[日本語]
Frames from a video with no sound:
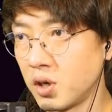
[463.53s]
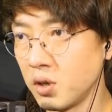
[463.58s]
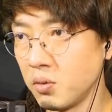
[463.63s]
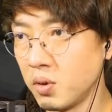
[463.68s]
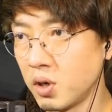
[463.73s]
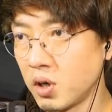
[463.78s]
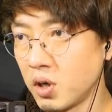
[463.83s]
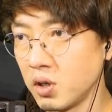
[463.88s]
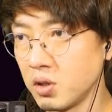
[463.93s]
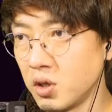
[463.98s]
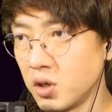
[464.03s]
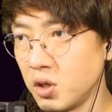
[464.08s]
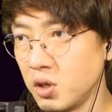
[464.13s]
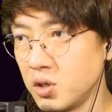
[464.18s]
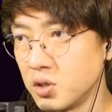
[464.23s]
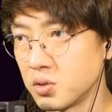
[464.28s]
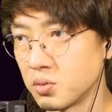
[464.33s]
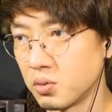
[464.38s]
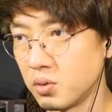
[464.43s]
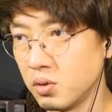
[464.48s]
あれはかな
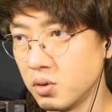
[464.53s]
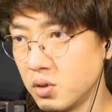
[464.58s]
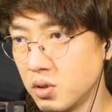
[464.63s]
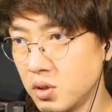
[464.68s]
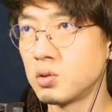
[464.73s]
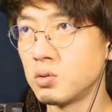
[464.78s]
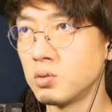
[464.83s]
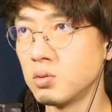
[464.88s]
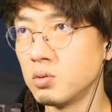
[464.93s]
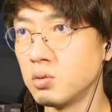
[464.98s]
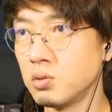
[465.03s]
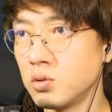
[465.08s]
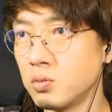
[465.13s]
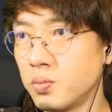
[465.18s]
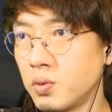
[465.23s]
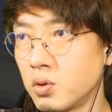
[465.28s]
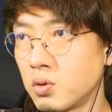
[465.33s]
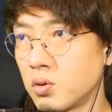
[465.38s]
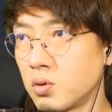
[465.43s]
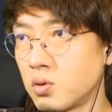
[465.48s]
りいいぞ。
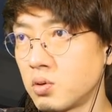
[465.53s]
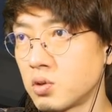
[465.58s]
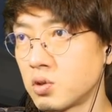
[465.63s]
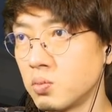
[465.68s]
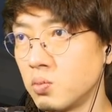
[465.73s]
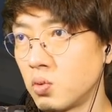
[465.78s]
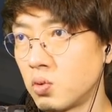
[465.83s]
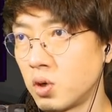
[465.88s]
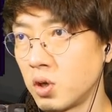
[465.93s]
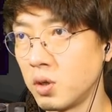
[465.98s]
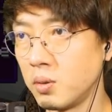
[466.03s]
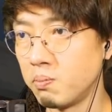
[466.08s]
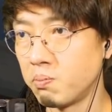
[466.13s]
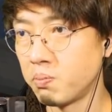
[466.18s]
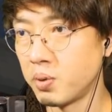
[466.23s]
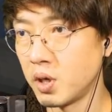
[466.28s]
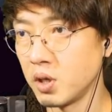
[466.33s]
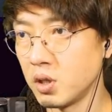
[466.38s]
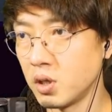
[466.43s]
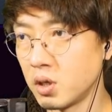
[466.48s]
ツールボックスもこれいっ
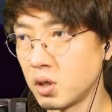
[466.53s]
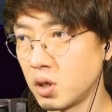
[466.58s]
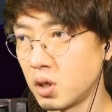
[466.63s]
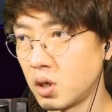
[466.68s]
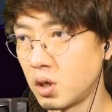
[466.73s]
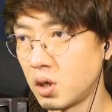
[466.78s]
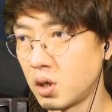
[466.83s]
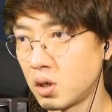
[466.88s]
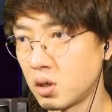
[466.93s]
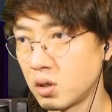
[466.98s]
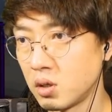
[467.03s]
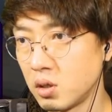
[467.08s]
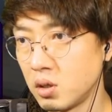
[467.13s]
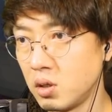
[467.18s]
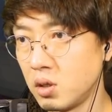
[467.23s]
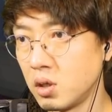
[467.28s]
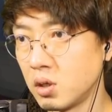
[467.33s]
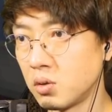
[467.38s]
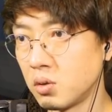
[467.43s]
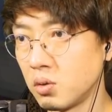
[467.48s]
ぱいだな。
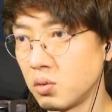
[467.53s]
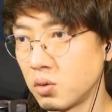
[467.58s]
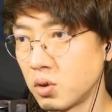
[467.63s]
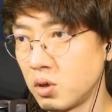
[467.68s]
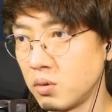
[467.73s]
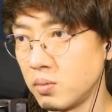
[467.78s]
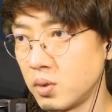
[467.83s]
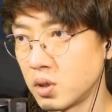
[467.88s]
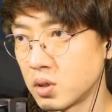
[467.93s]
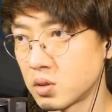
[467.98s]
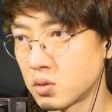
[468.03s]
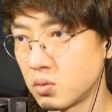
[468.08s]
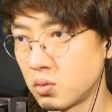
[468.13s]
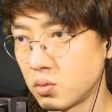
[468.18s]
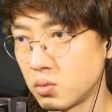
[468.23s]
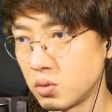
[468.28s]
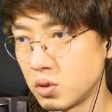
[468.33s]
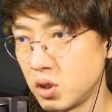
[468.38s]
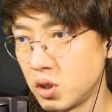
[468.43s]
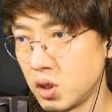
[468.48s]
入れておきます、
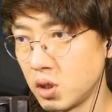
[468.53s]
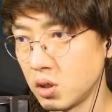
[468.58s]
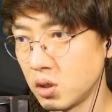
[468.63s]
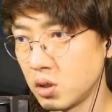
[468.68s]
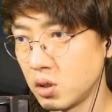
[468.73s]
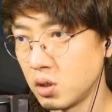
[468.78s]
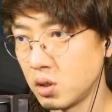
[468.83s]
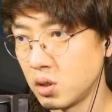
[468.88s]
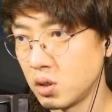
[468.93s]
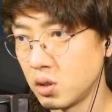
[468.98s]
ここにね。